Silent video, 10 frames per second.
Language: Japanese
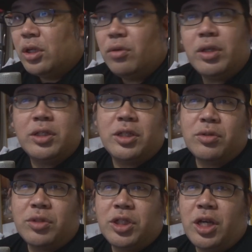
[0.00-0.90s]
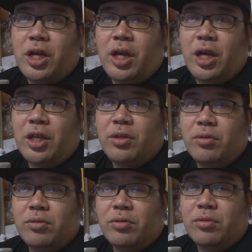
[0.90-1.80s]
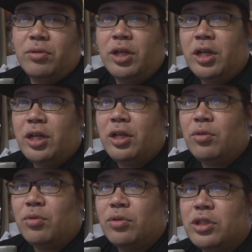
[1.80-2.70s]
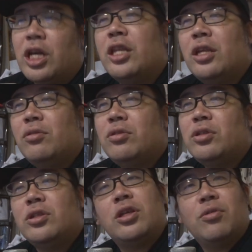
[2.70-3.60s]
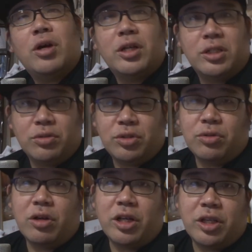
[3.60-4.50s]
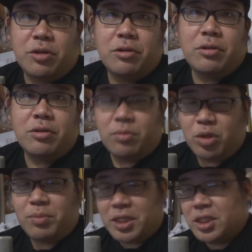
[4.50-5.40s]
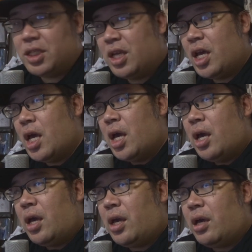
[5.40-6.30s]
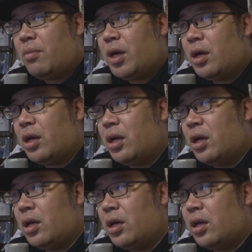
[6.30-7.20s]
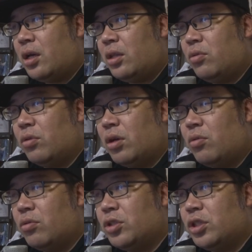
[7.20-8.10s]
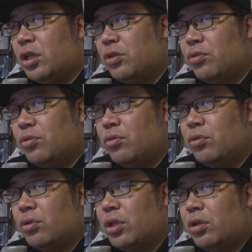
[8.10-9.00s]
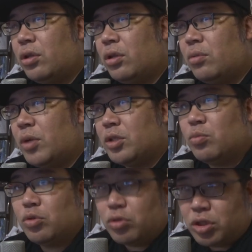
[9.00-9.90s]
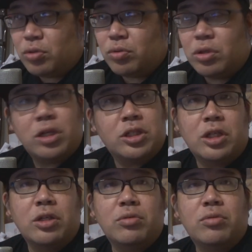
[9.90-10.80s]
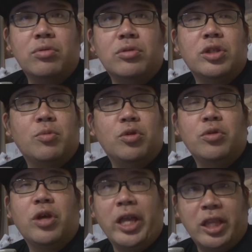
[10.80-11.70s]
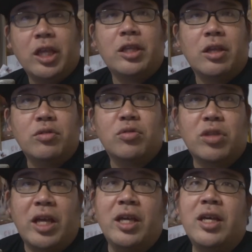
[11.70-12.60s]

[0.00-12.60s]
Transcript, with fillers: 今日はですね、少し、えっ、ー、と、これからのこのチャンネルについてのお話をしようかなと思います。えー、まああ動画更新が滞ってる、まあ、当然のことながらチャンネル登録者もどんどん減っていってる状態。